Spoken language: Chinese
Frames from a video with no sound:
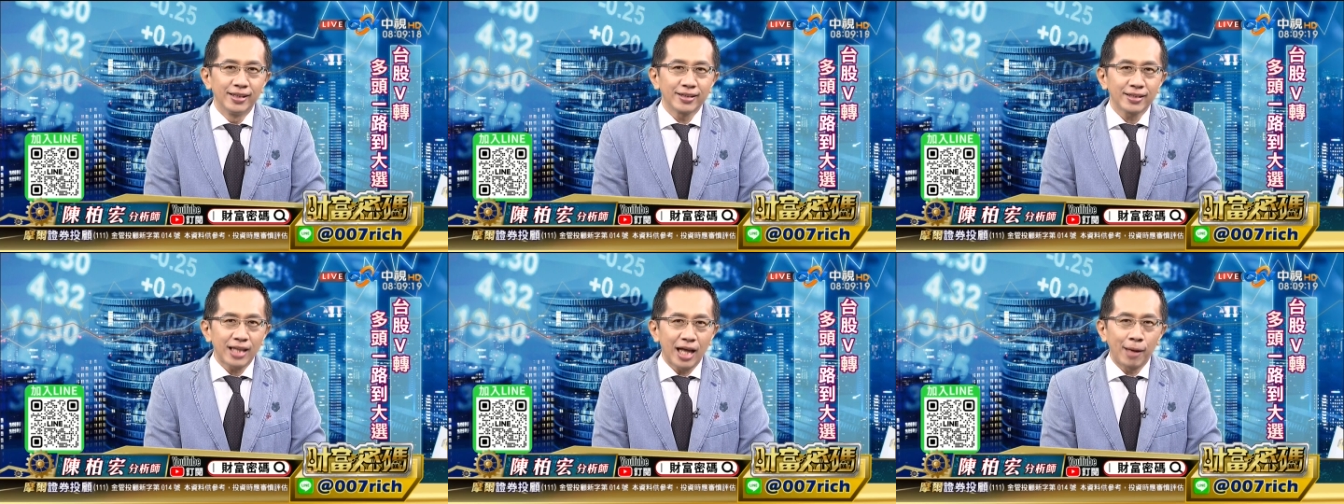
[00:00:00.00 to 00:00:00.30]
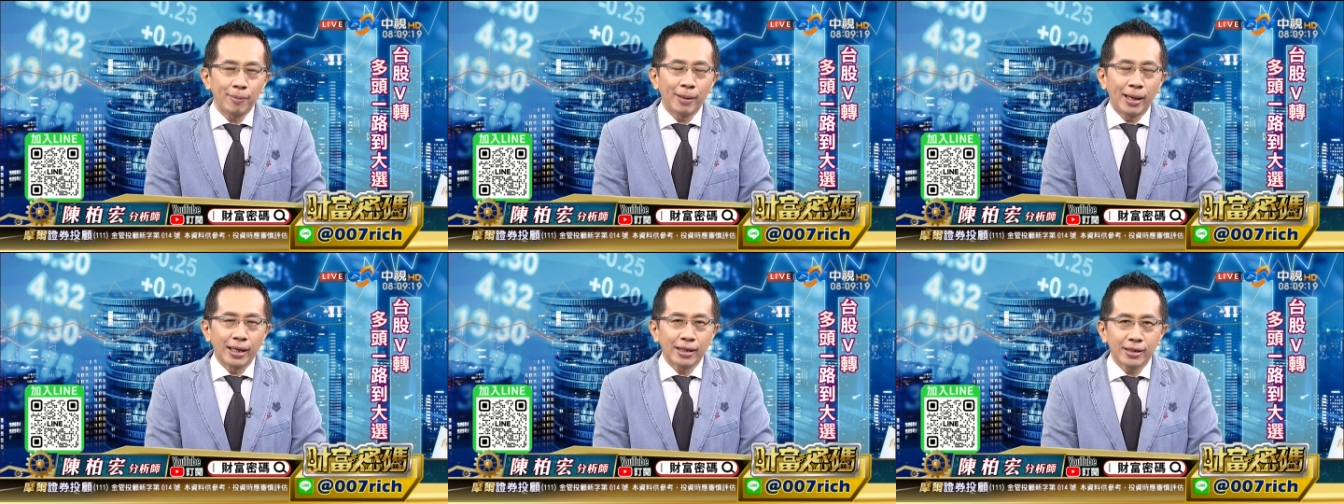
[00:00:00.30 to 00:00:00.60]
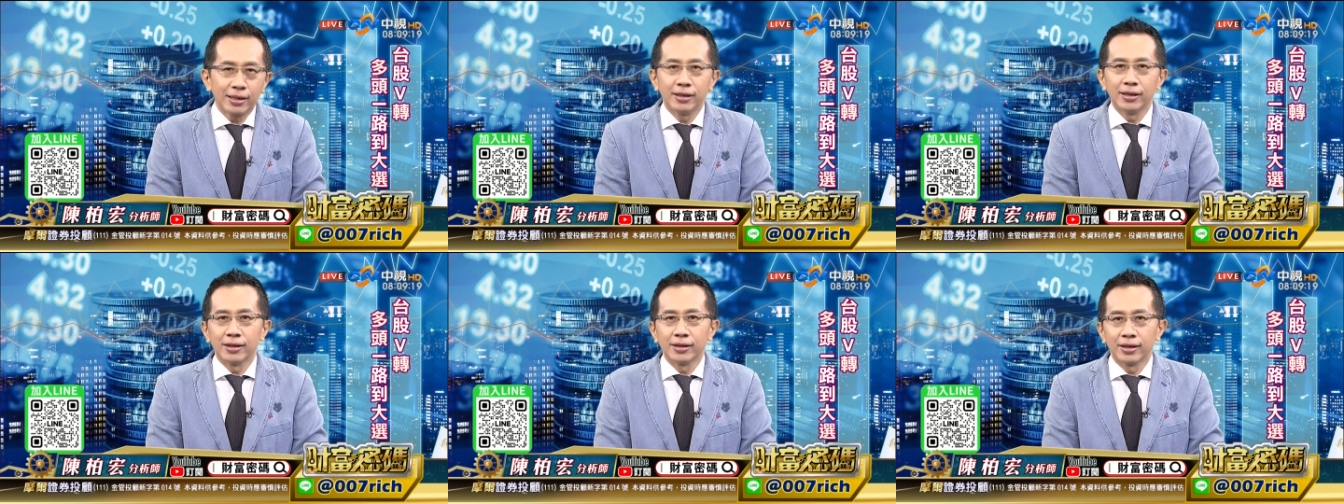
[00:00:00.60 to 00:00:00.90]
大盘
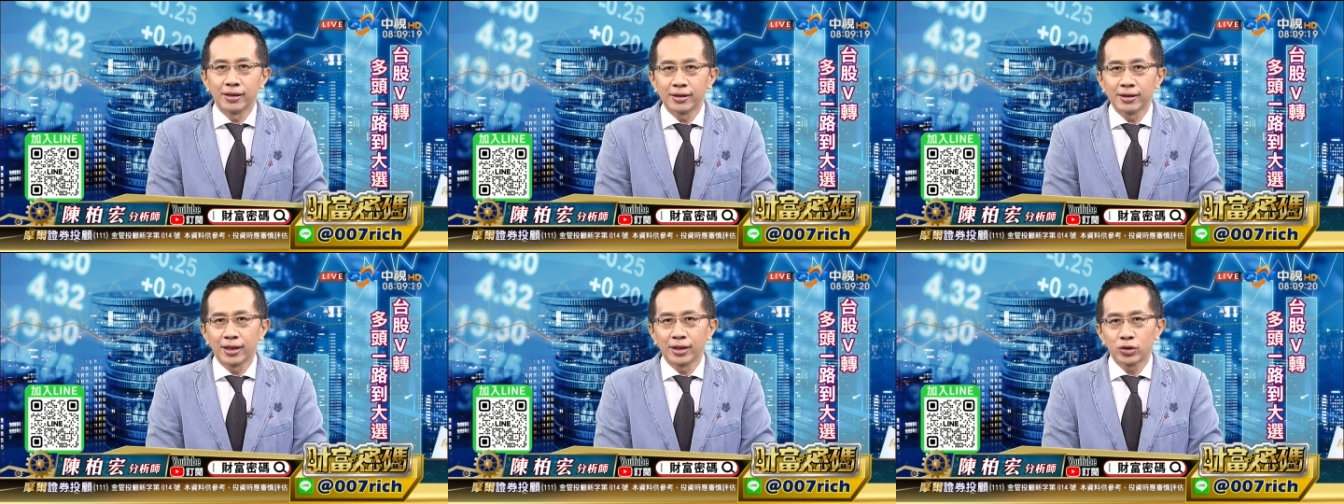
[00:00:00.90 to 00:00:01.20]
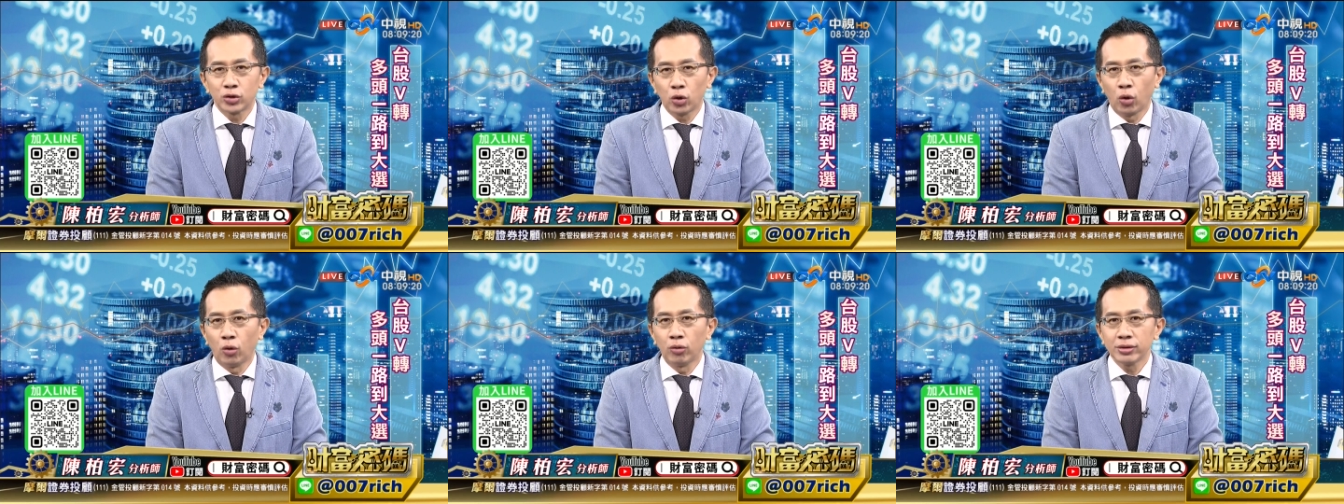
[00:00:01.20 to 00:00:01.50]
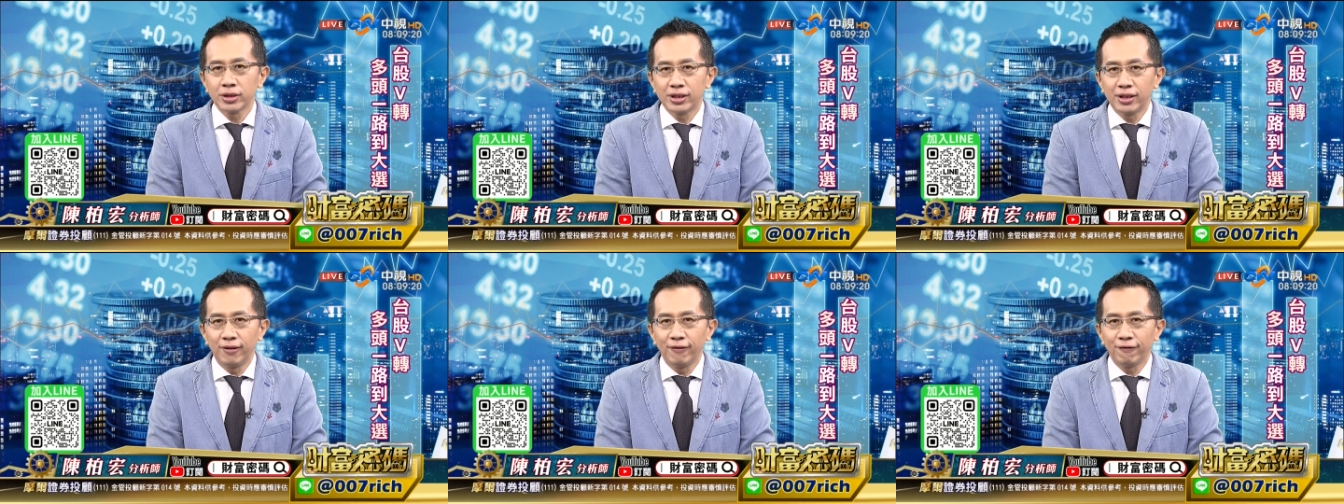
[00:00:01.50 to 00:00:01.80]
可能的
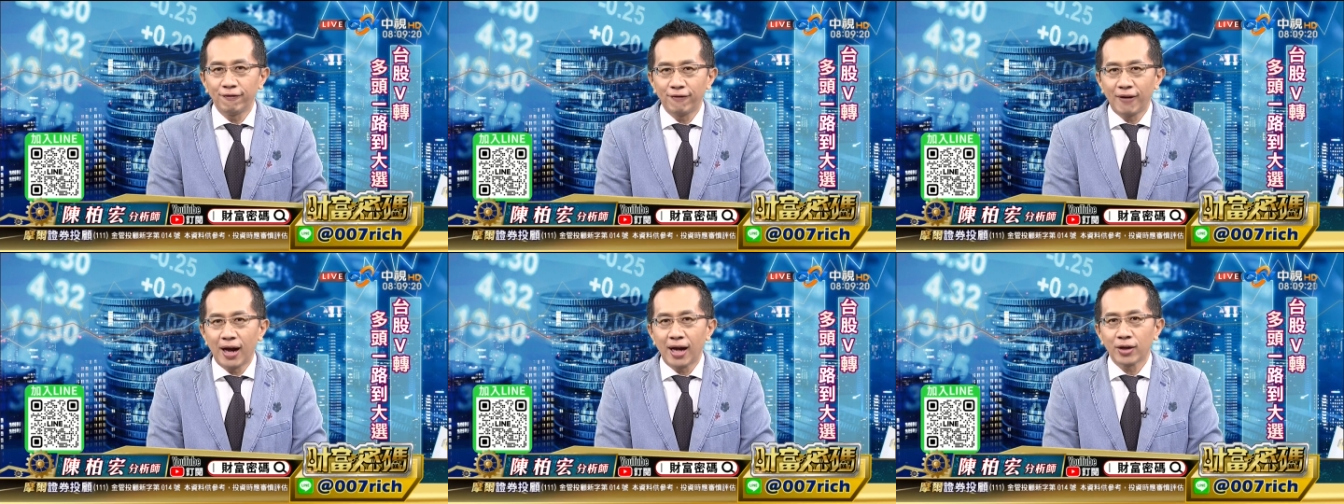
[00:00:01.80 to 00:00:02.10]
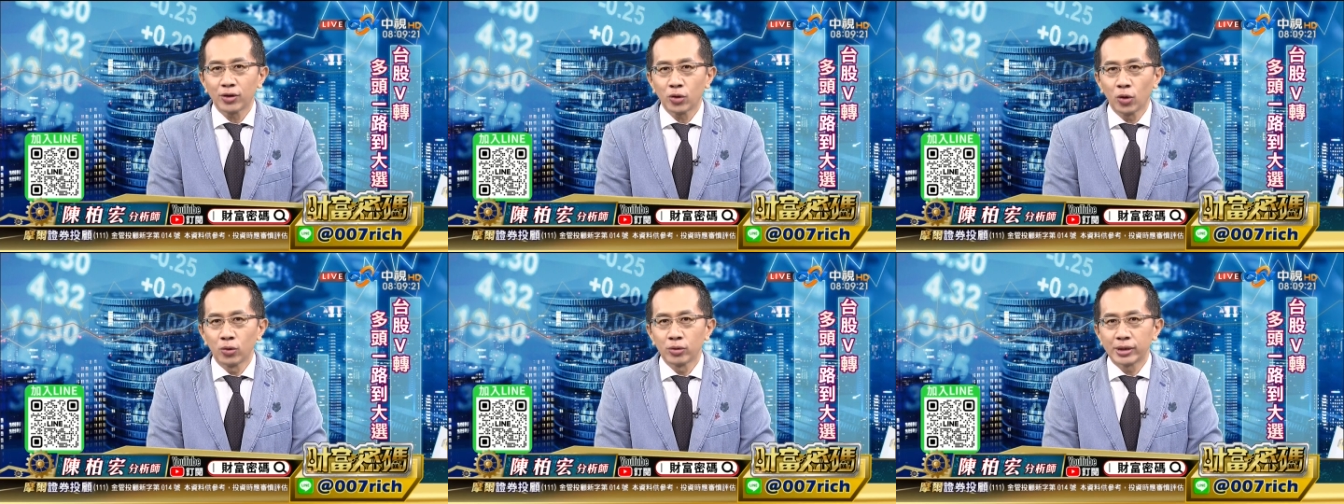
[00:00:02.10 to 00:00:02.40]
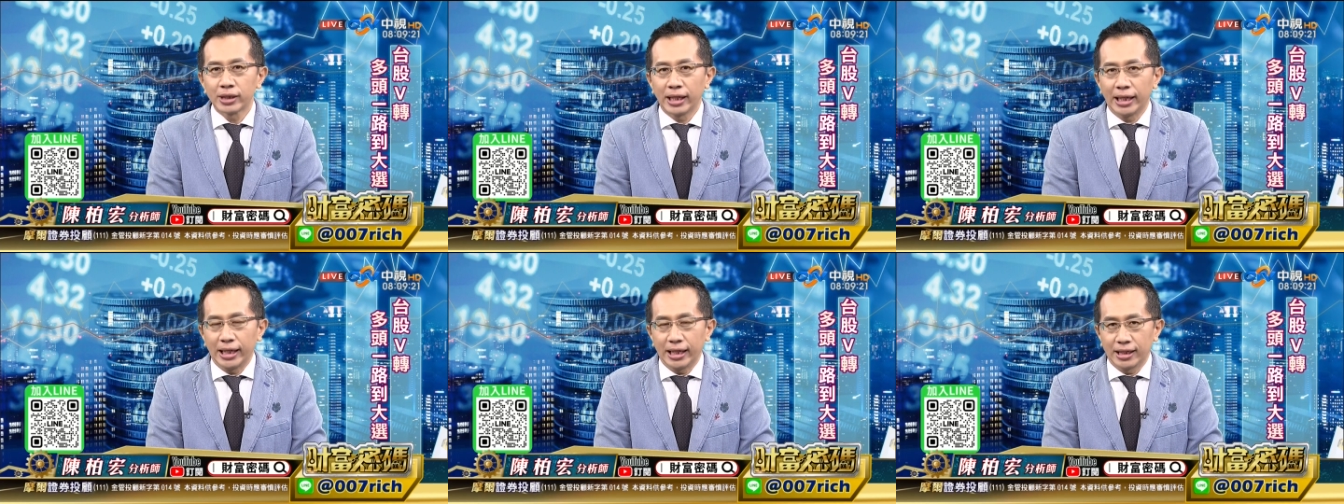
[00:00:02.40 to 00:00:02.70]
重新发动
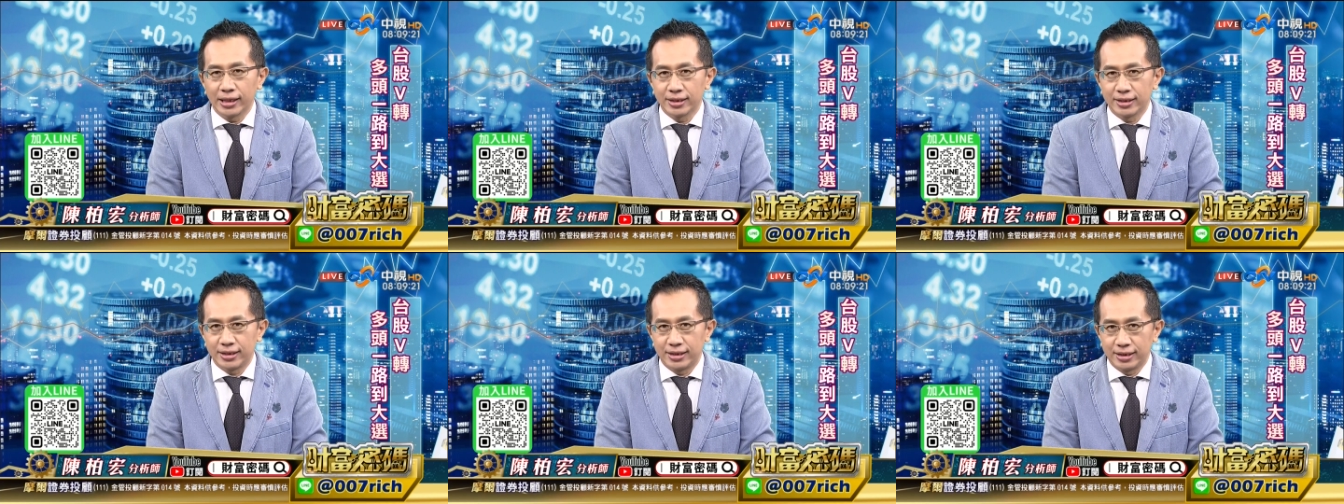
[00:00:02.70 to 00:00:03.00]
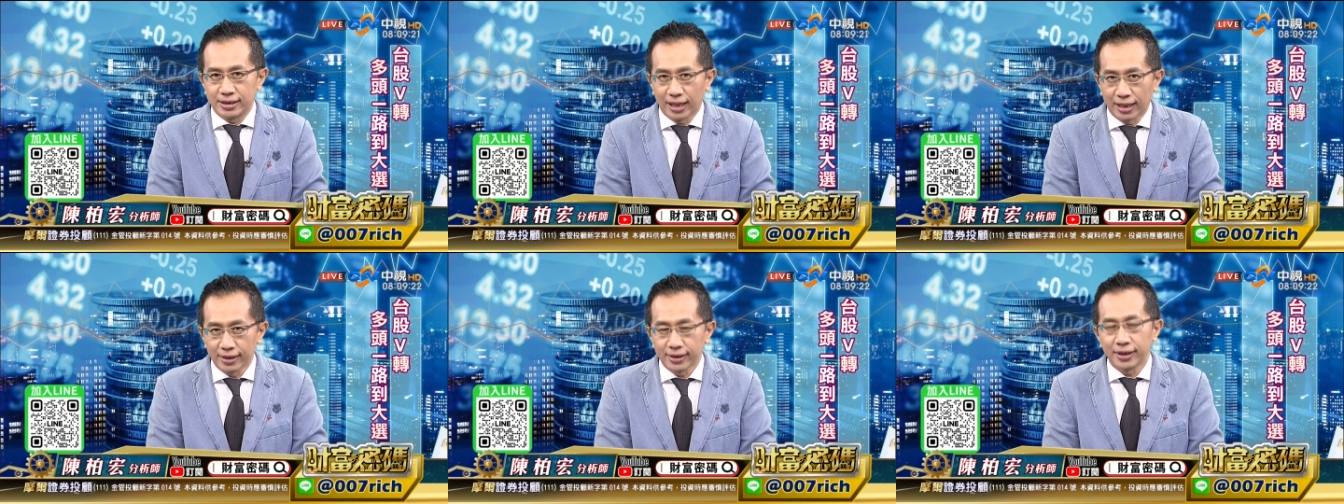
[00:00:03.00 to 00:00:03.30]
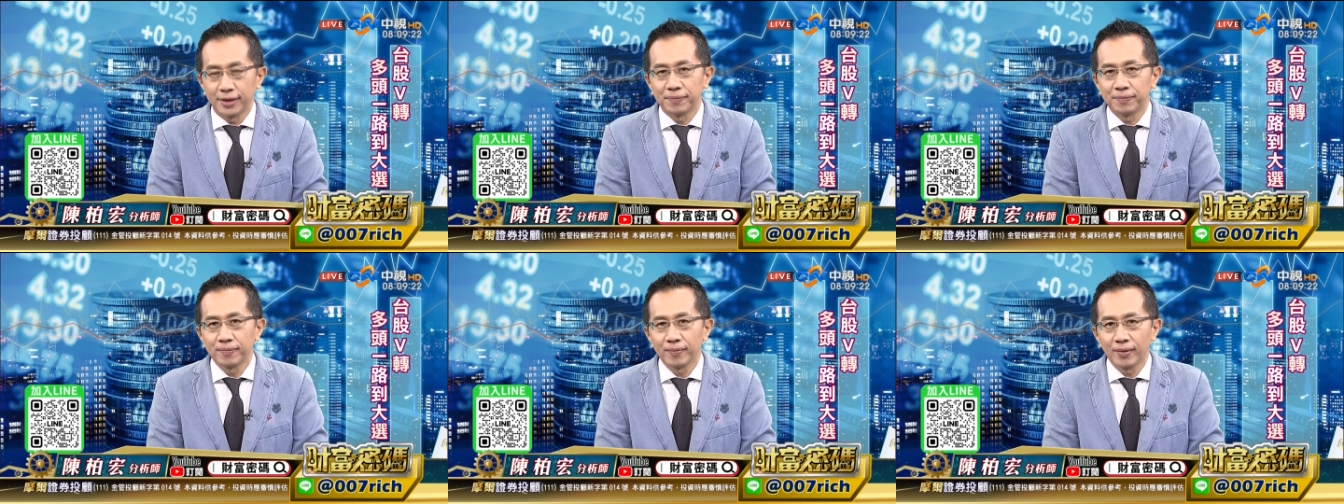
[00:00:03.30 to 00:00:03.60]
的一个起涨
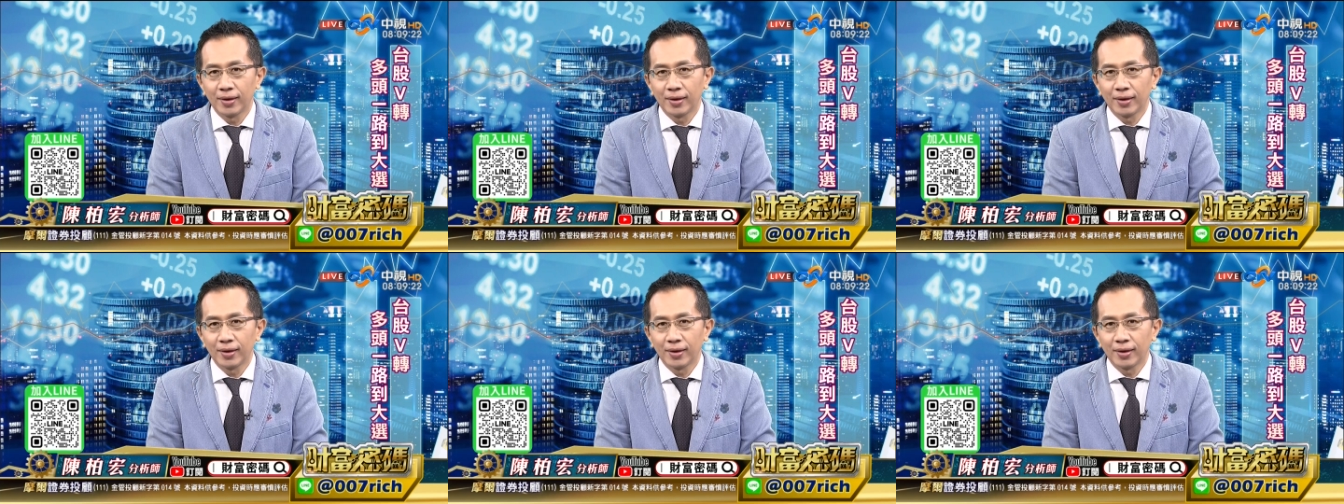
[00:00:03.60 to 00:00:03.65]
点。